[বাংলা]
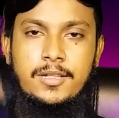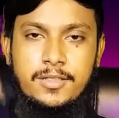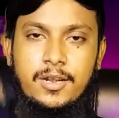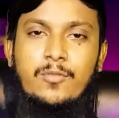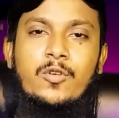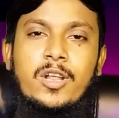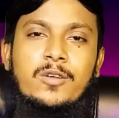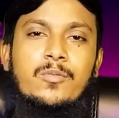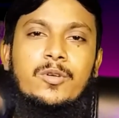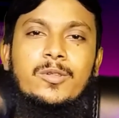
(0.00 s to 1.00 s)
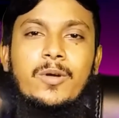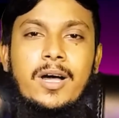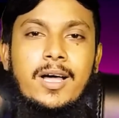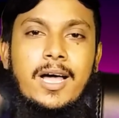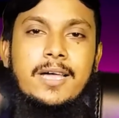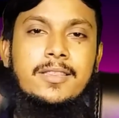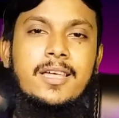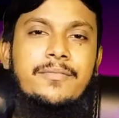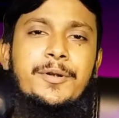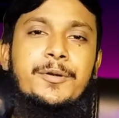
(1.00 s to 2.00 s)
আসসালামু আলাইকুম বন্ধুরা
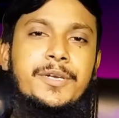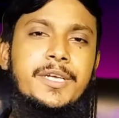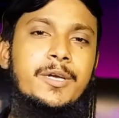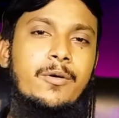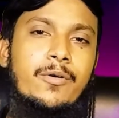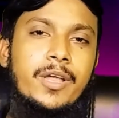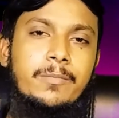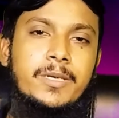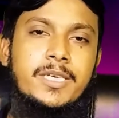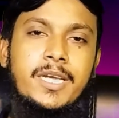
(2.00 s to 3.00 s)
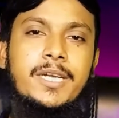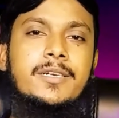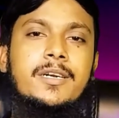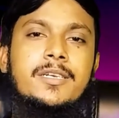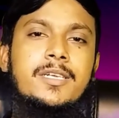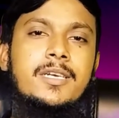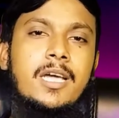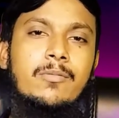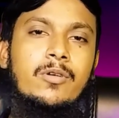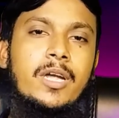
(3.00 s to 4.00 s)
আজকের ভিডিওটি অনেক বেশি ইন্টারেস্টিং
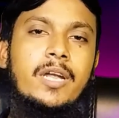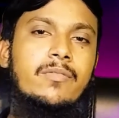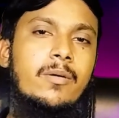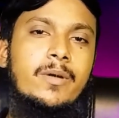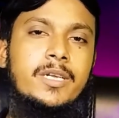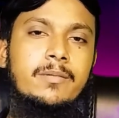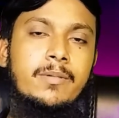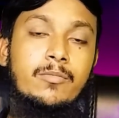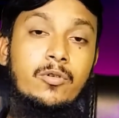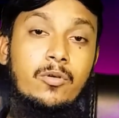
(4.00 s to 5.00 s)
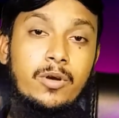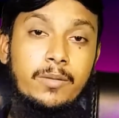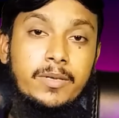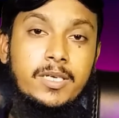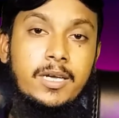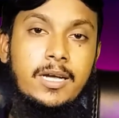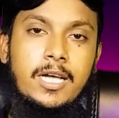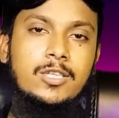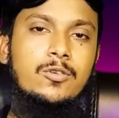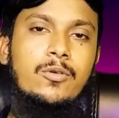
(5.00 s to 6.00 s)
এবং ইনফরমেটিভ এবং অনেক বেশি
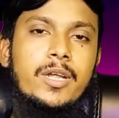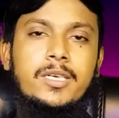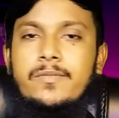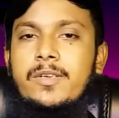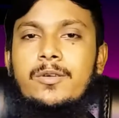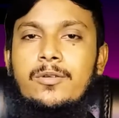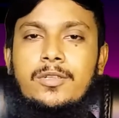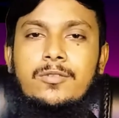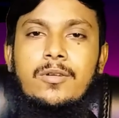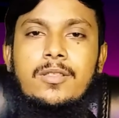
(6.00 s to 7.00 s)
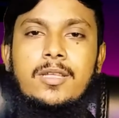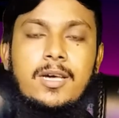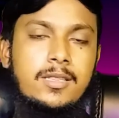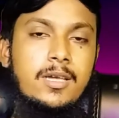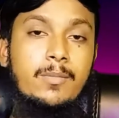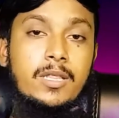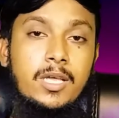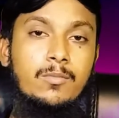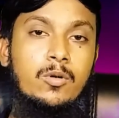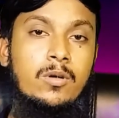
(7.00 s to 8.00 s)
কার্যকরী একটি ভিডিও হতে চলেছে আজকে আমরা
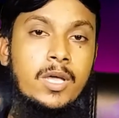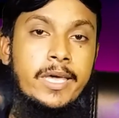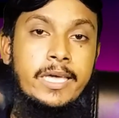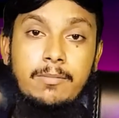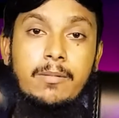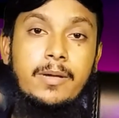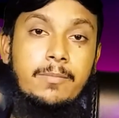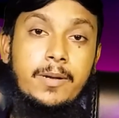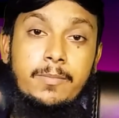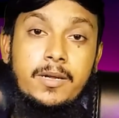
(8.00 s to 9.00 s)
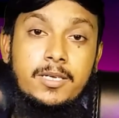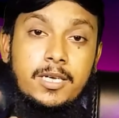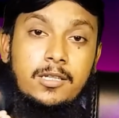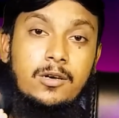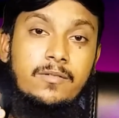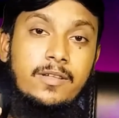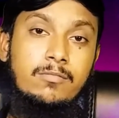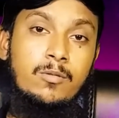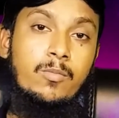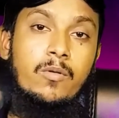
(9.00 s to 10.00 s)
দেখব কিভাবে আপনি আপনার সাধারণ
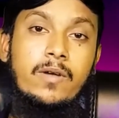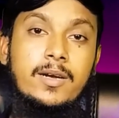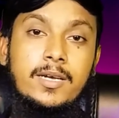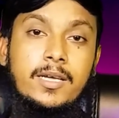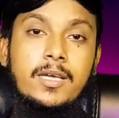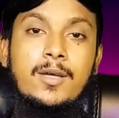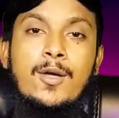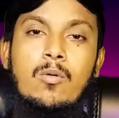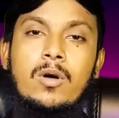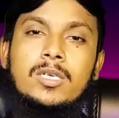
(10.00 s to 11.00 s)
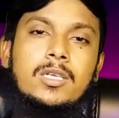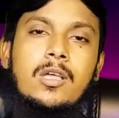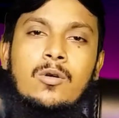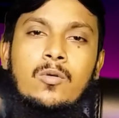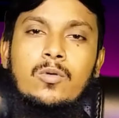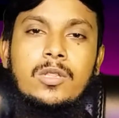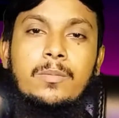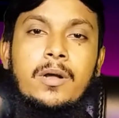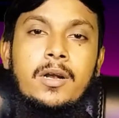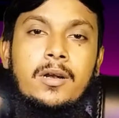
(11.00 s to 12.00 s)
ফেসবুক প্রোফাইলটাকে অসাধারণ করতে
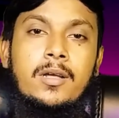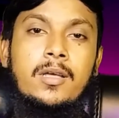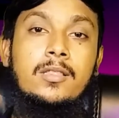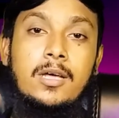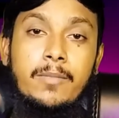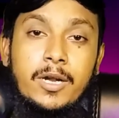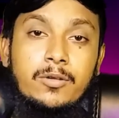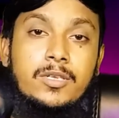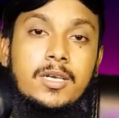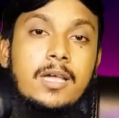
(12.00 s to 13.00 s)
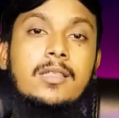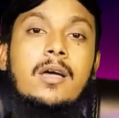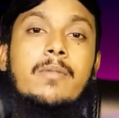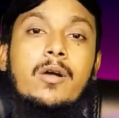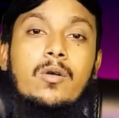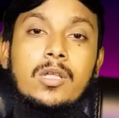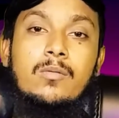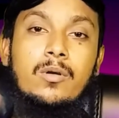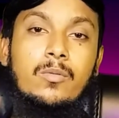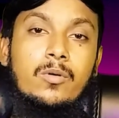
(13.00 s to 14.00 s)
পারেন তার মানে হচ্ছে আজকে আমরা কথা
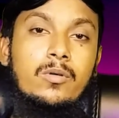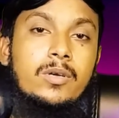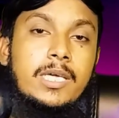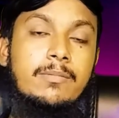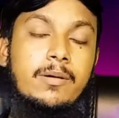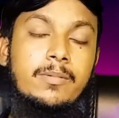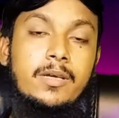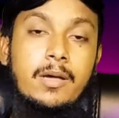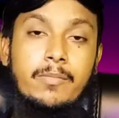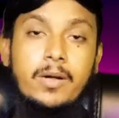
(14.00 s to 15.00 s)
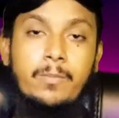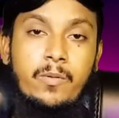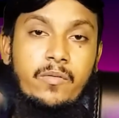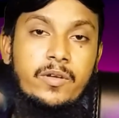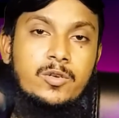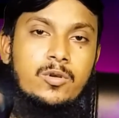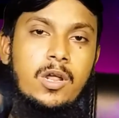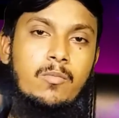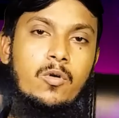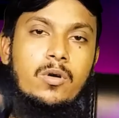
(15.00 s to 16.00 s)
বলবো কিভাবে আমরা
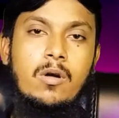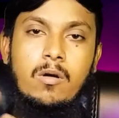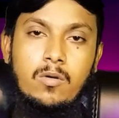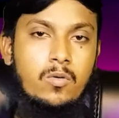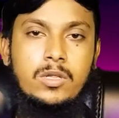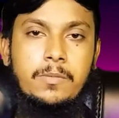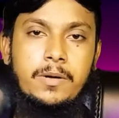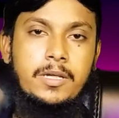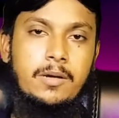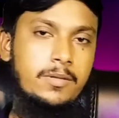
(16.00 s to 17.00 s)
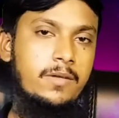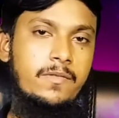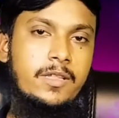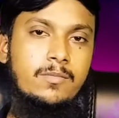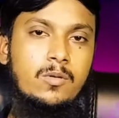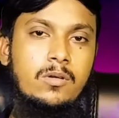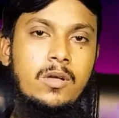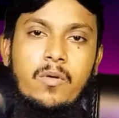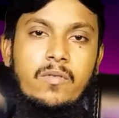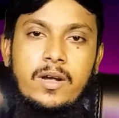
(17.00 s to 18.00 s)
প্রফেশনাল মোড অন করতে পারি আমাদের ফেসবুক
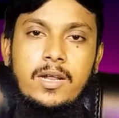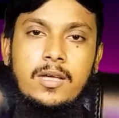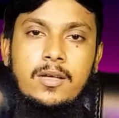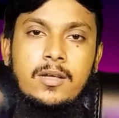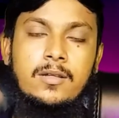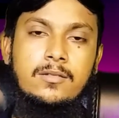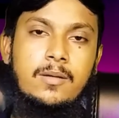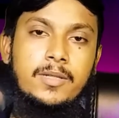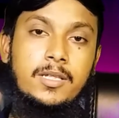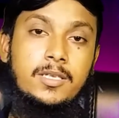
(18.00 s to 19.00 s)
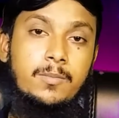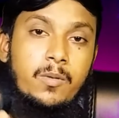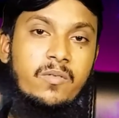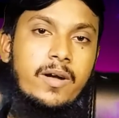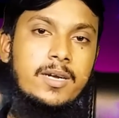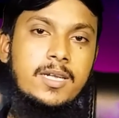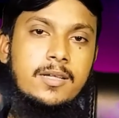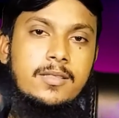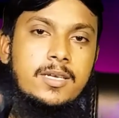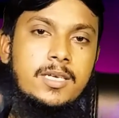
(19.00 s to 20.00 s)
প্রোফাইলে সো আমাদের যে প্রোফাইলটি
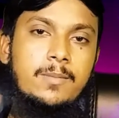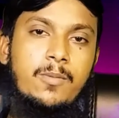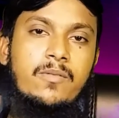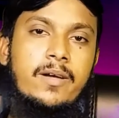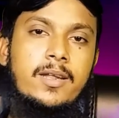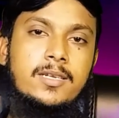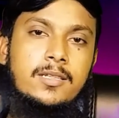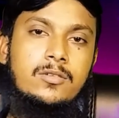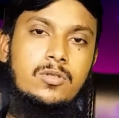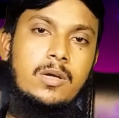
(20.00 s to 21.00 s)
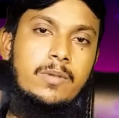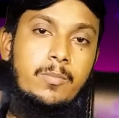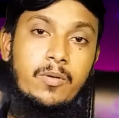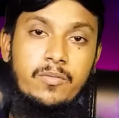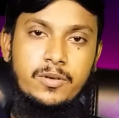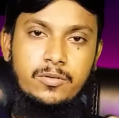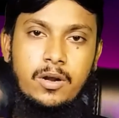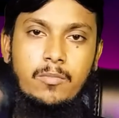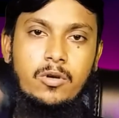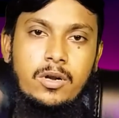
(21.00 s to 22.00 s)
আছে সেই প্রোফাইলের সাথে যদি আমরা
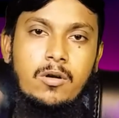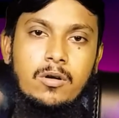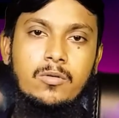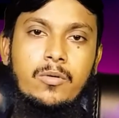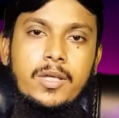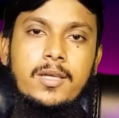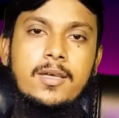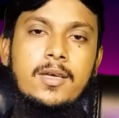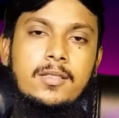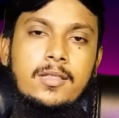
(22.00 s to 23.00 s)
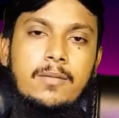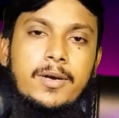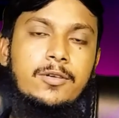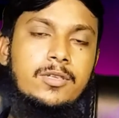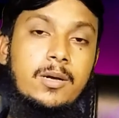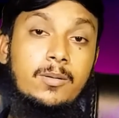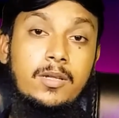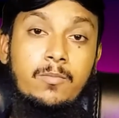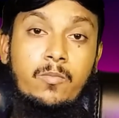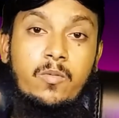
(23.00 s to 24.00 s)
প্রফেশনাল মোডটা অন করি তার মানে হচ্ছে
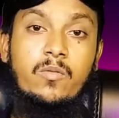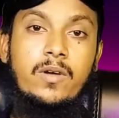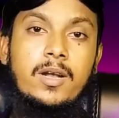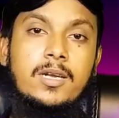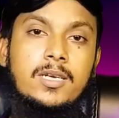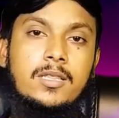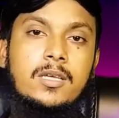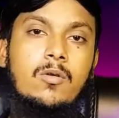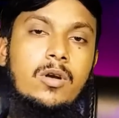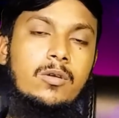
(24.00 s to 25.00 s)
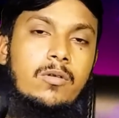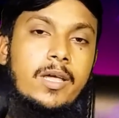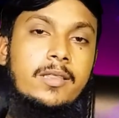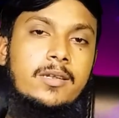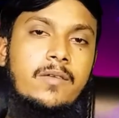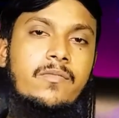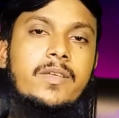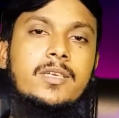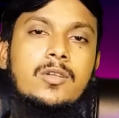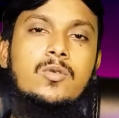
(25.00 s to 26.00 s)
আমাদের প্রোফাইলের সাথে অনেকগুলি এক্সট্রা
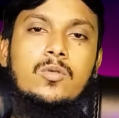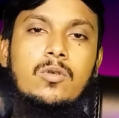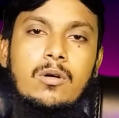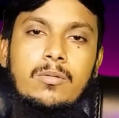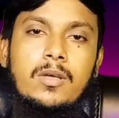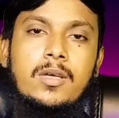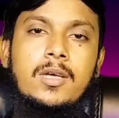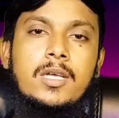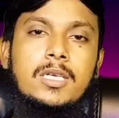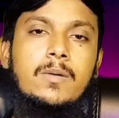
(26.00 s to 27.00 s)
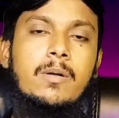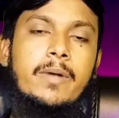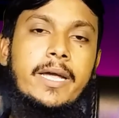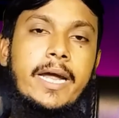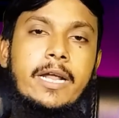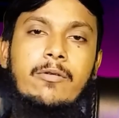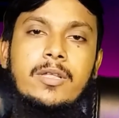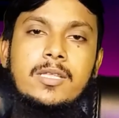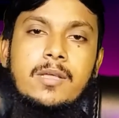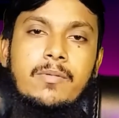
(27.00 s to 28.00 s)
ফিচার যুক্ত হবে যেমন আমরা ক্যাটাগরি
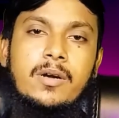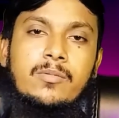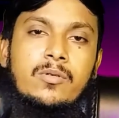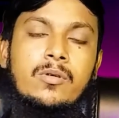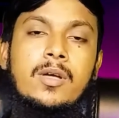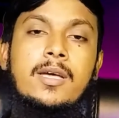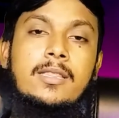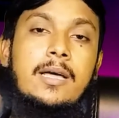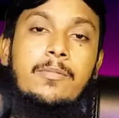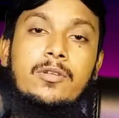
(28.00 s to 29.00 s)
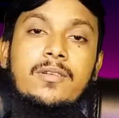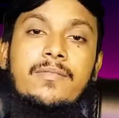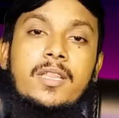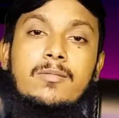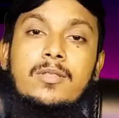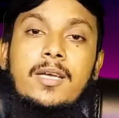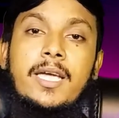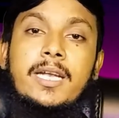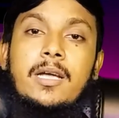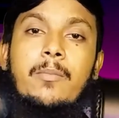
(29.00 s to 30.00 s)
দিতে পারবো তারপর হচ্ছে ফেসবুক থেকে
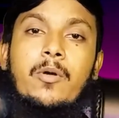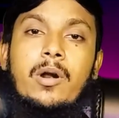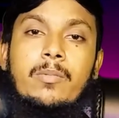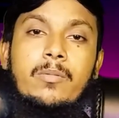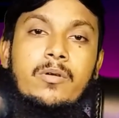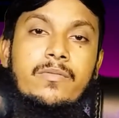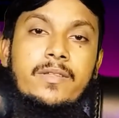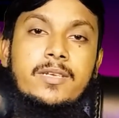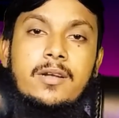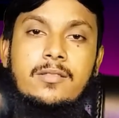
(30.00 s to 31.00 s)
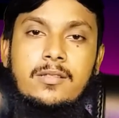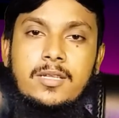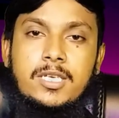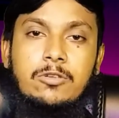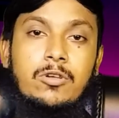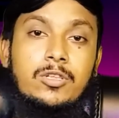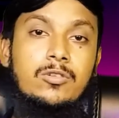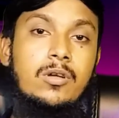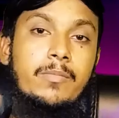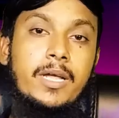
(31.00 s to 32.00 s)
ইনকাম করার বিভিন্ন ফিচার্স আছে সেগুলির
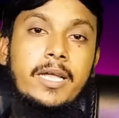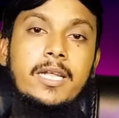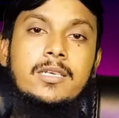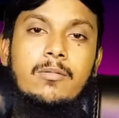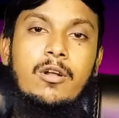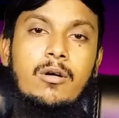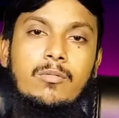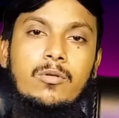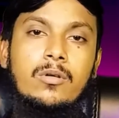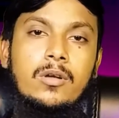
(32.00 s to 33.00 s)
জন্য আমরা ইলিজেবল হব